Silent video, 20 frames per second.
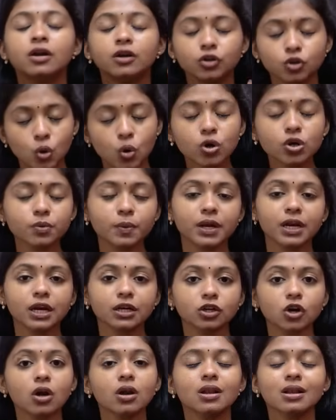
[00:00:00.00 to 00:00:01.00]
டோன்ட் வெரி அட்
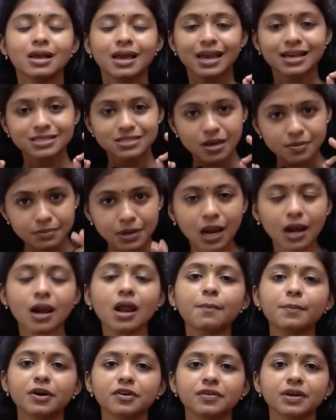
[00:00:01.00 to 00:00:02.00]
ஆல் எக்ஸாம் நல்லா
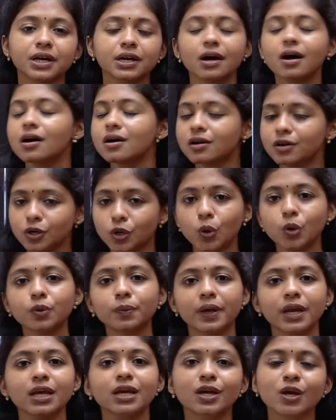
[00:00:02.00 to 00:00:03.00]
பண்ணுவீங்கடா டோன்ட்
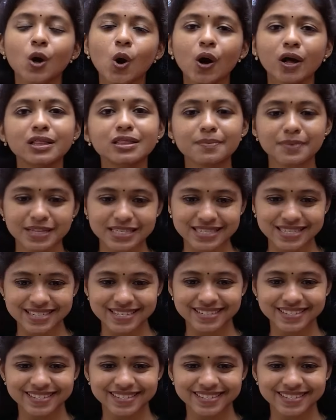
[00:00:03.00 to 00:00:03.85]
வெரி ஆல் தி பெஸ்ட்